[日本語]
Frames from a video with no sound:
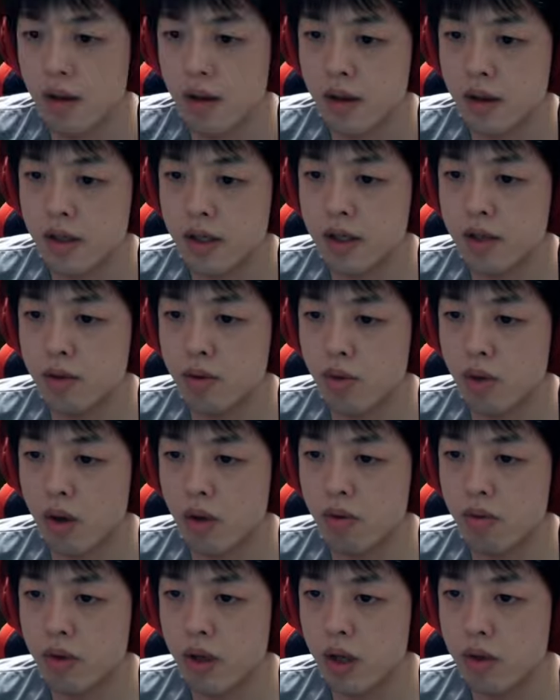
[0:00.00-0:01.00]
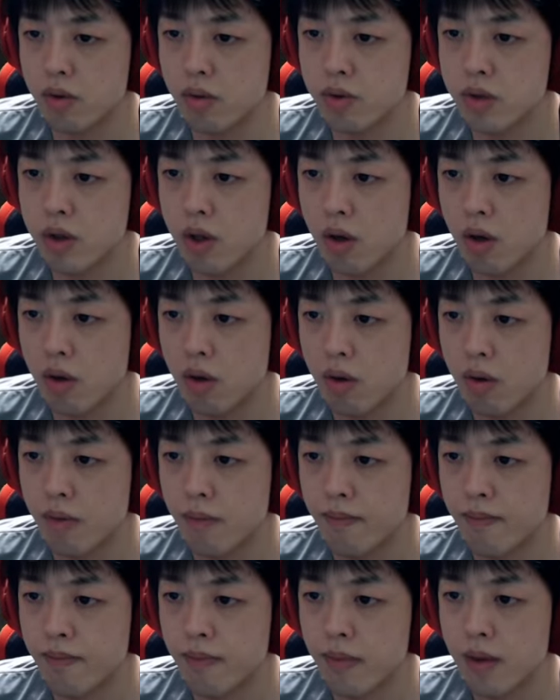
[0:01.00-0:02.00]
一斗缶をゲットした。
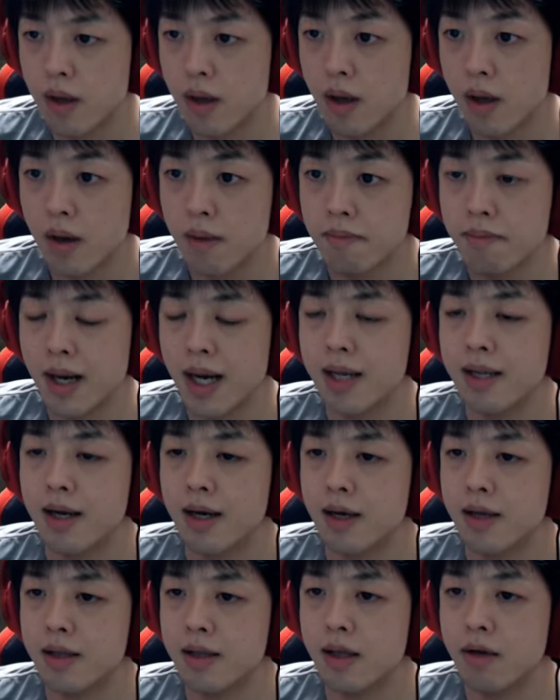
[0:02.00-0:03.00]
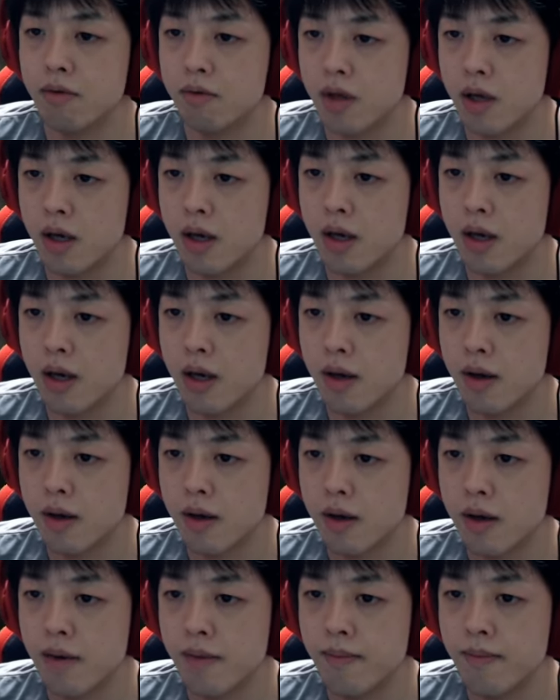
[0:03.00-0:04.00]
前なかったよね。
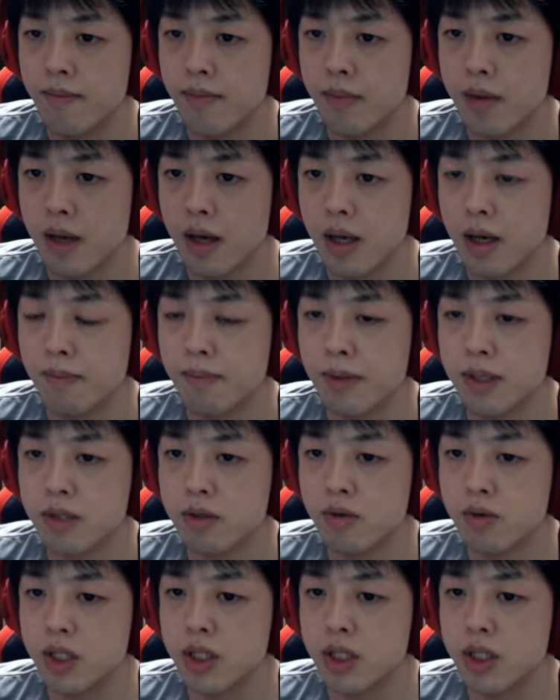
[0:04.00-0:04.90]
あ、やっぱ少し